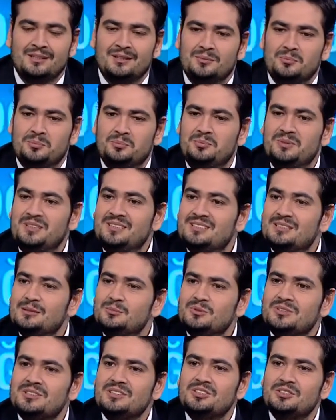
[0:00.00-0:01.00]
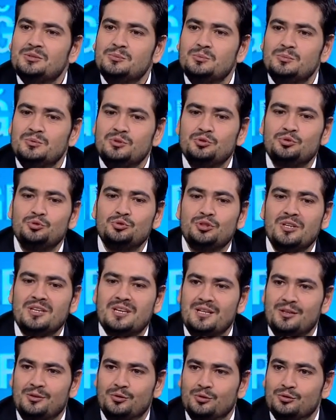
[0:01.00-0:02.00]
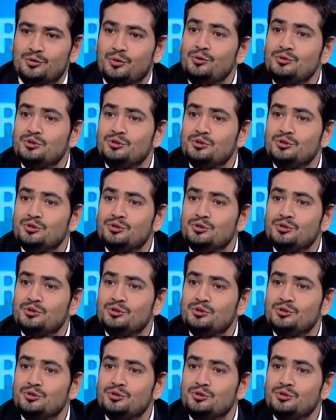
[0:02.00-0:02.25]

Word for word: Bizim seçimimiz şu şekilde oluyor.